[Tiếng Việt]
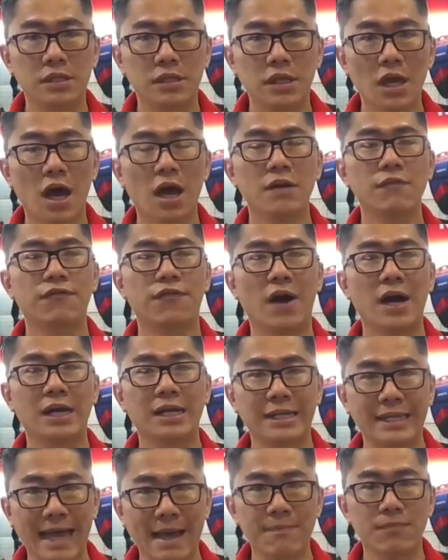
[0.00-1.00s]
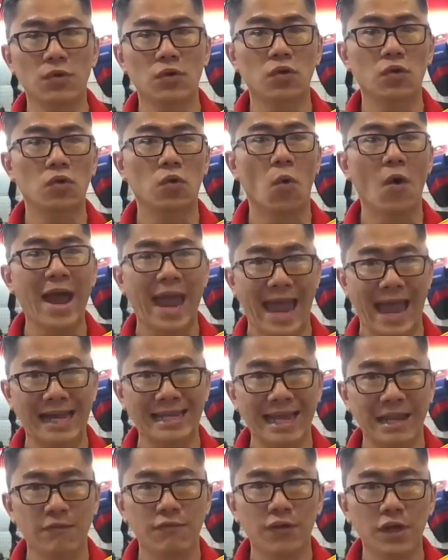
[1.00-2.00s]
trên phần trăm của hạng
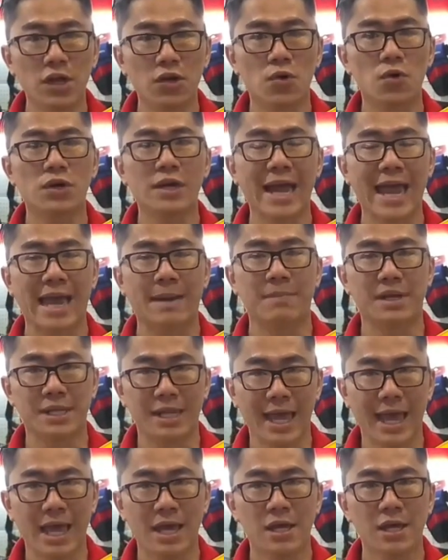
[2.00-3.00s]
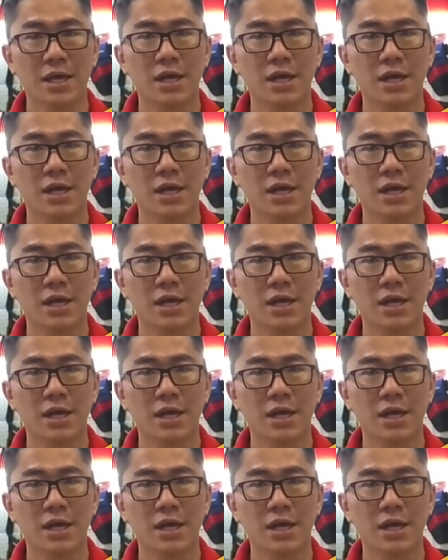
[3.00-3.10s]
thành viên của cửa hàng mình nha